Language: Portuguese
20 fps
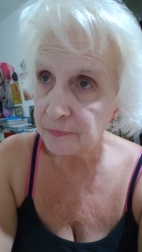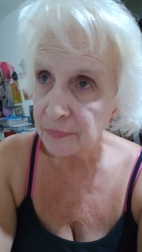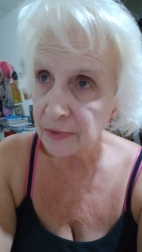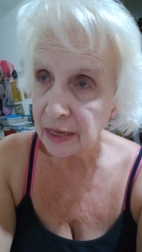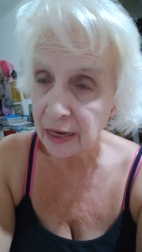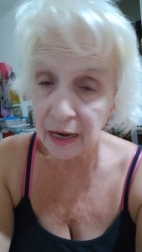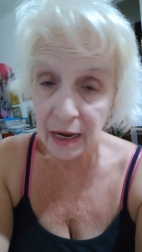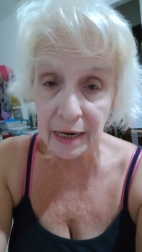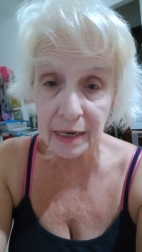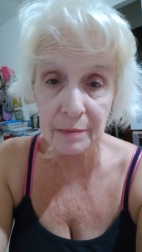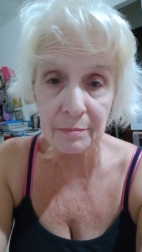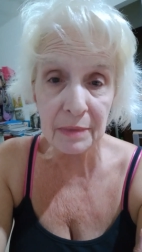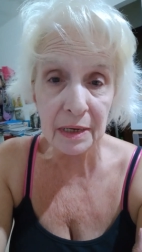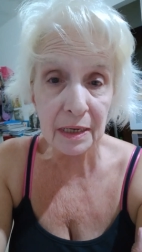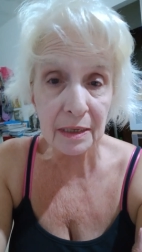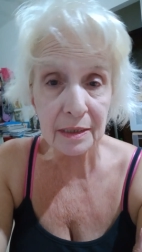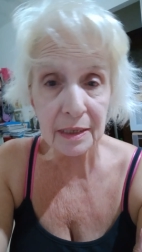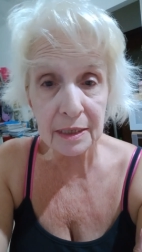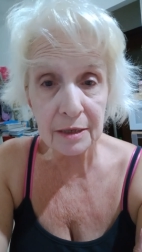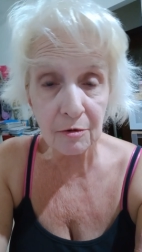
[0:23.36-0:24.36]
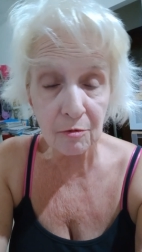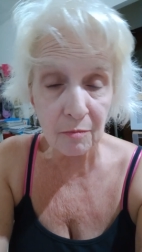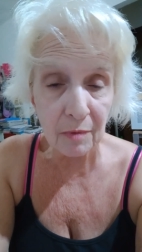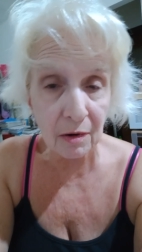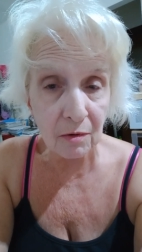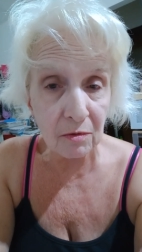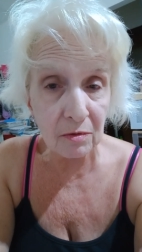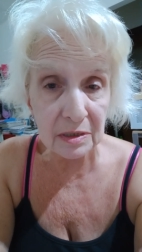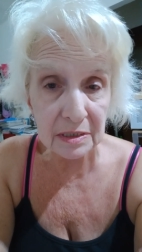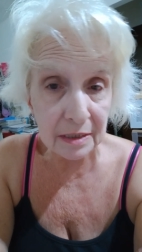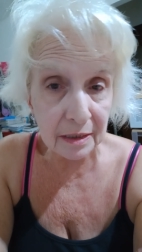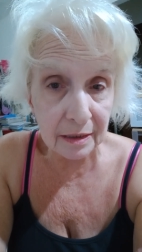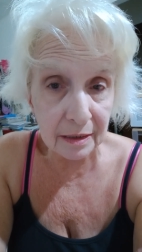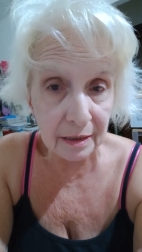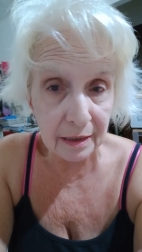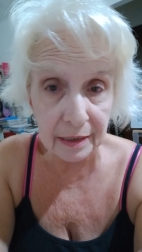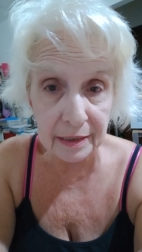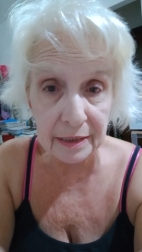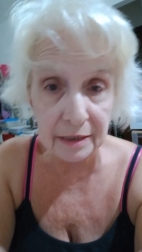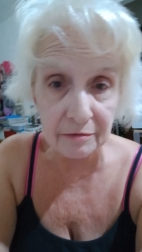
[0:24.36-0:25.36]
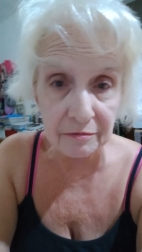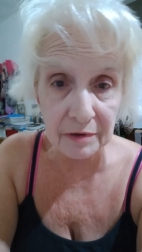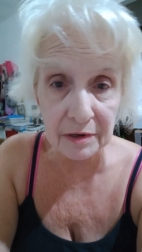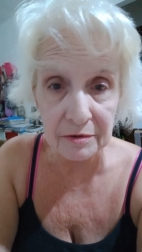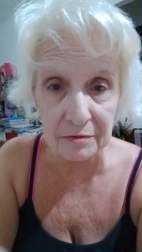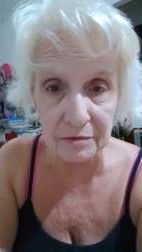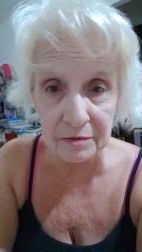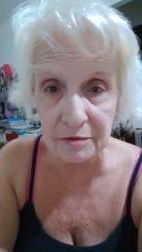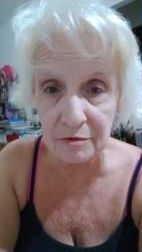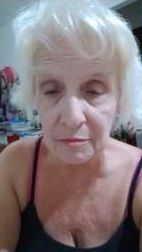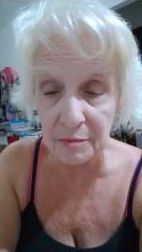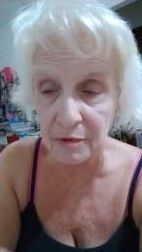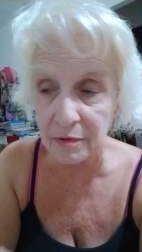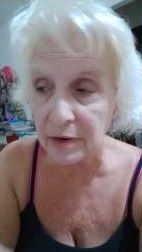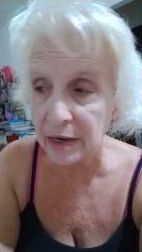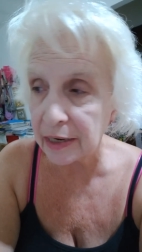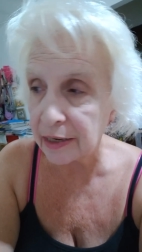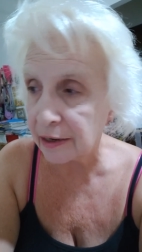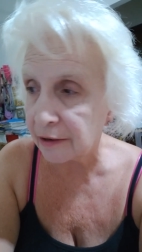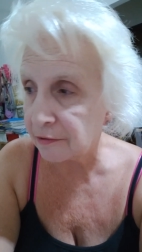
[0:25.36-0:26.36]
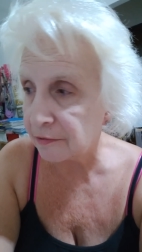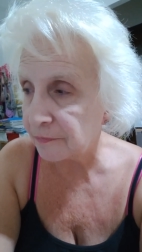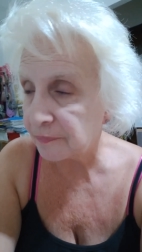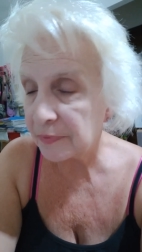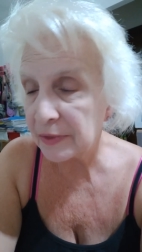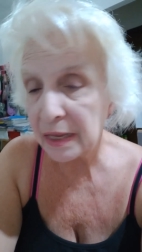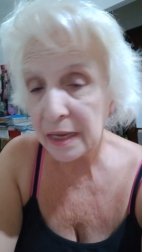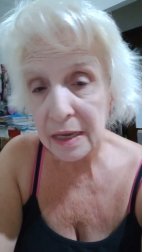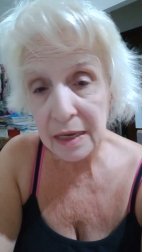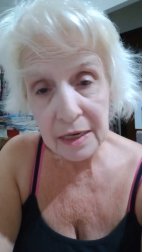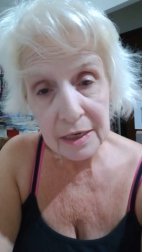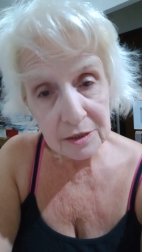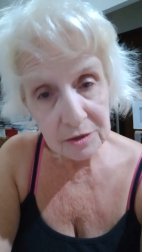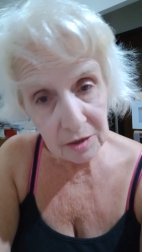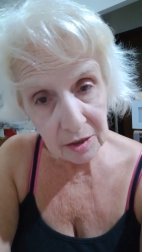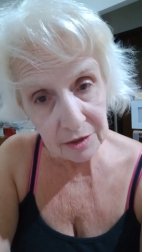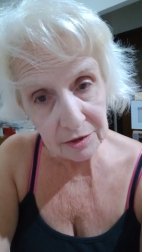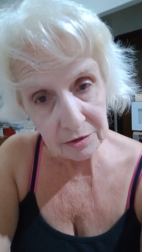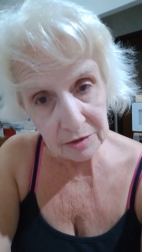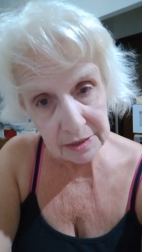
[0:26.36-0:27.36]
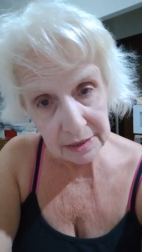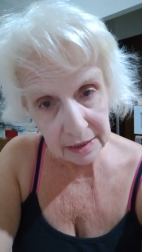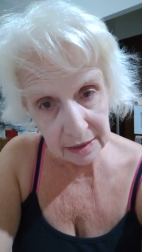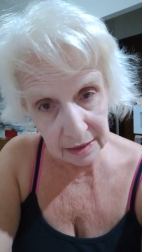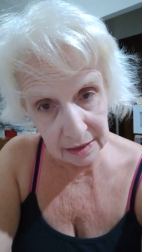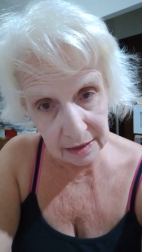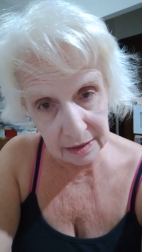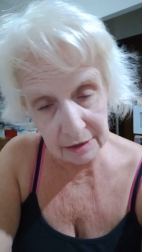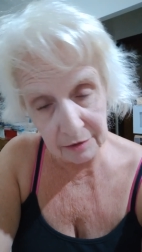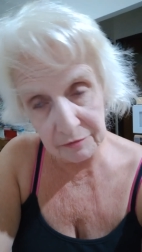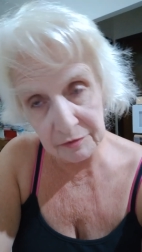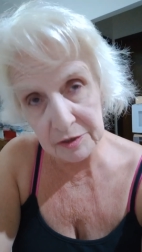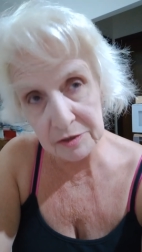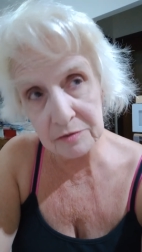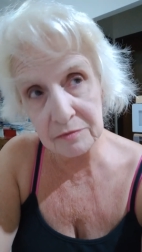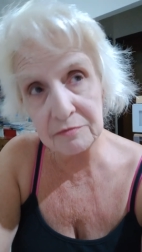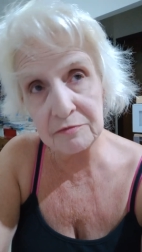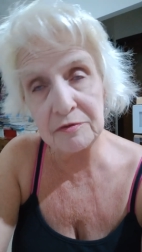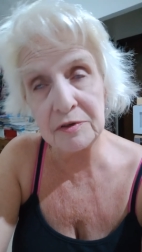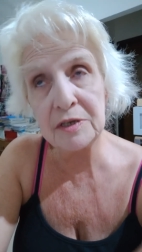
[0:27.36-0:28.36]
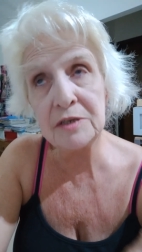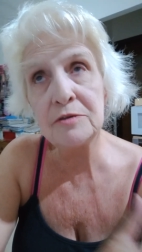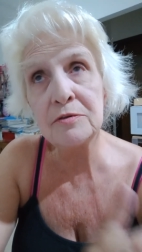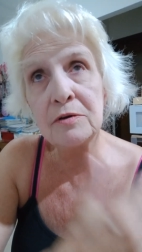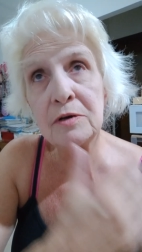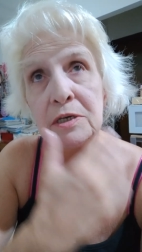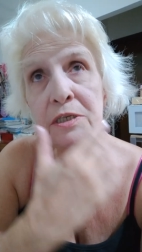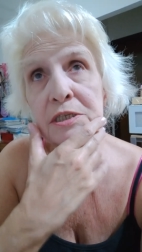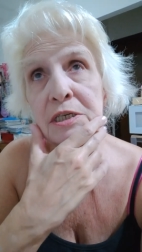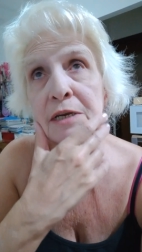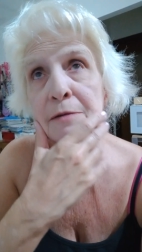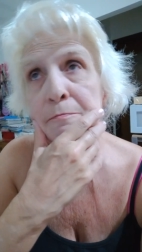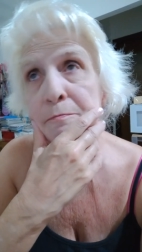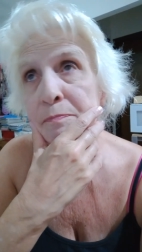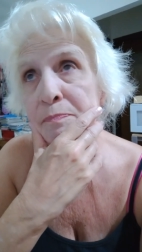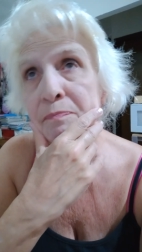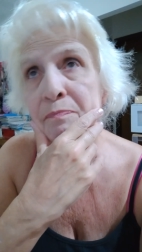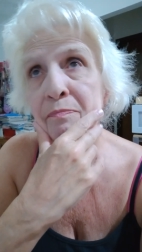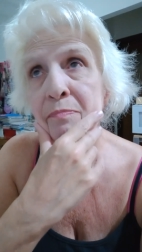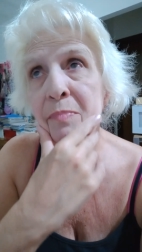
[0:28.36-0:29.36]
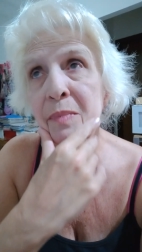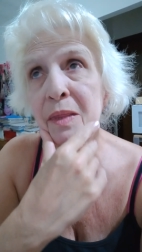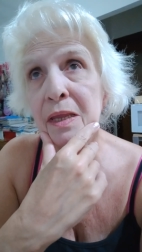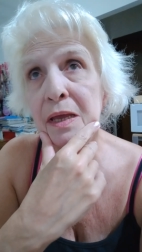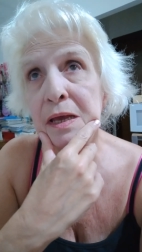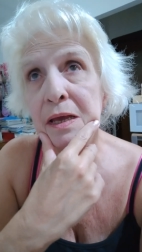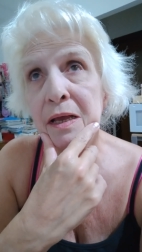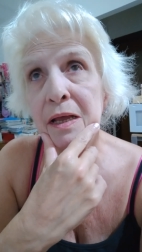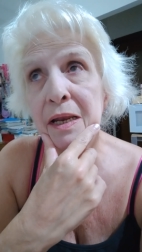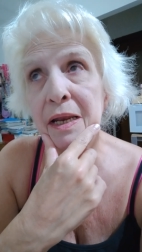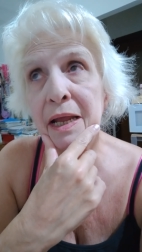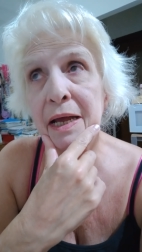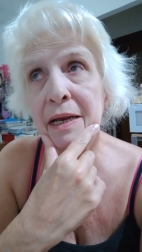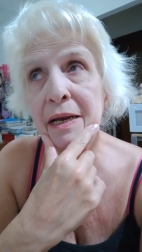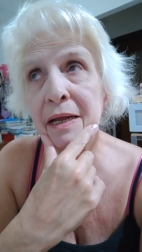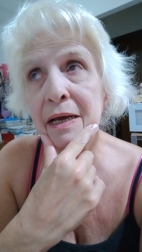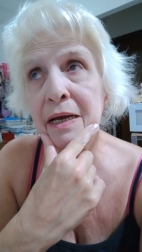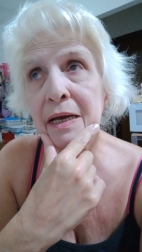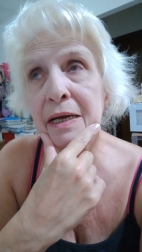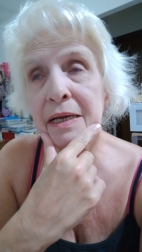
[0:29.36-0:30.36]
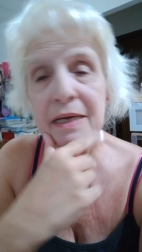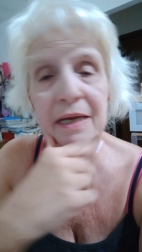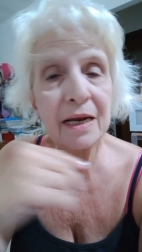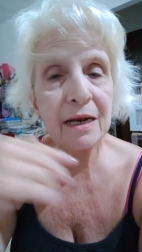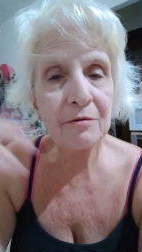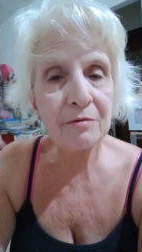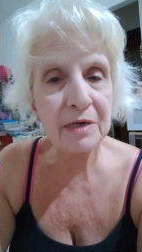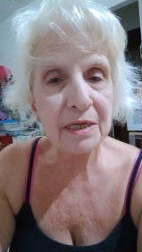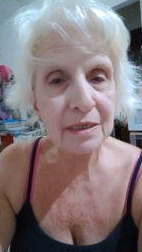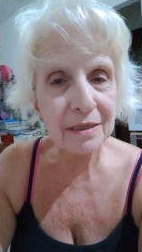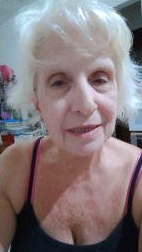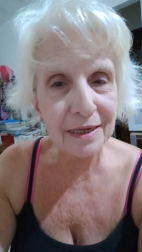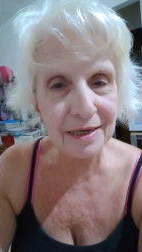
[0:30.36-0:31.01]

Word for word: Raramente tem alguma coisa que é livre no, no meu canal. Só que tem o seguinte, eu fiz um vídeo hoje lá na, na Laurita,